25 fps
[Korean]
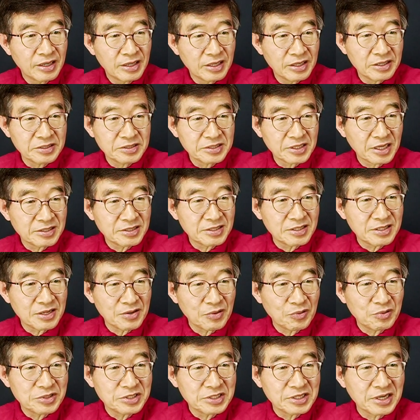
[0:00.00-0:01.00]
이것
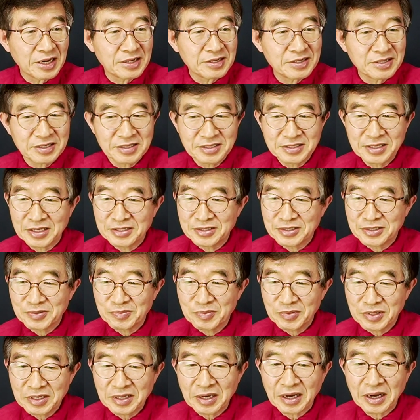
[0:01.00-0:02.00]
자체가 옳지 않은 거지
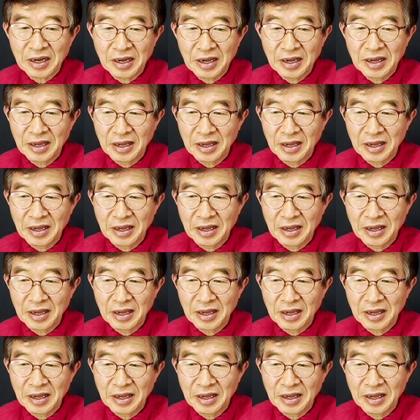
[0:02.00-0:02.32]
않습니까